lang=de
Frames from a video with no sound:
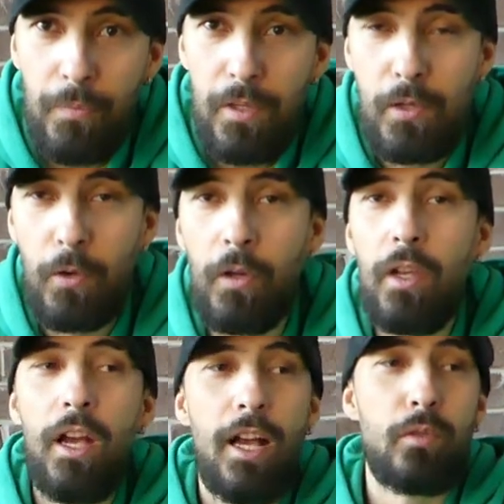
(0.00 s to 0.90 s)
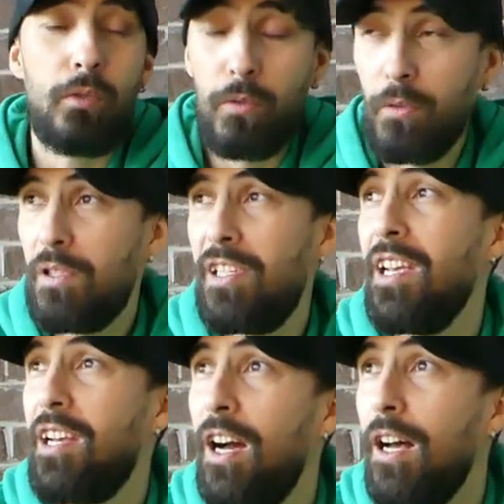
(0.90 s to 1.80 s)
So, also
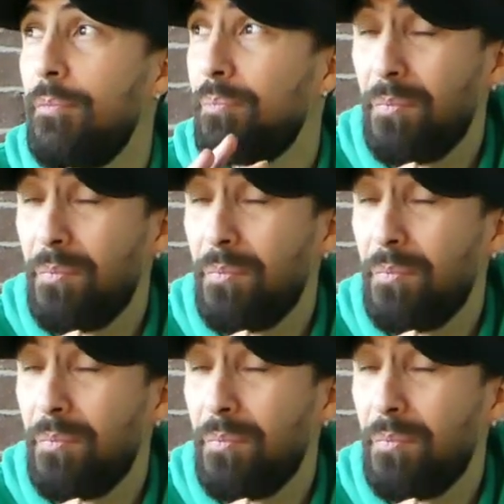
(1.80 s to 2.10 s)
circa,